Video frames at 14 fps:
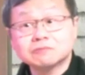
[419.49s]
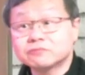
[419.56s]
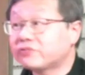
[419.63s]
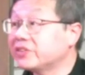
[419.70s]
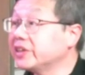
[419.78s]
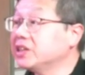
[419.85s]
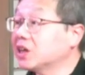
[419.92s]

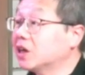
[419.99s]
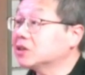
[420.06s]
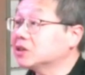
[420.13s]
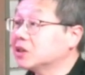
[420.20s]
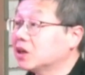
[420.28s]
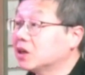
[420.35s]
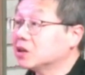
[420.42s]
非常
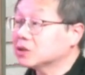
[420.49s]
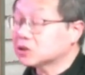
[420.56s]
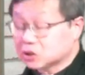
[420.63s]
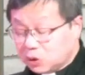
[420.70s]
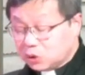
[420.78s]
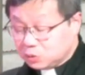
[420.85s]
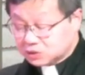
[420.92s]
的
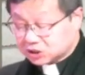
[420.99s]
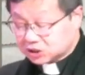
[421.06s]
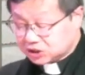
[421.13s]
痛心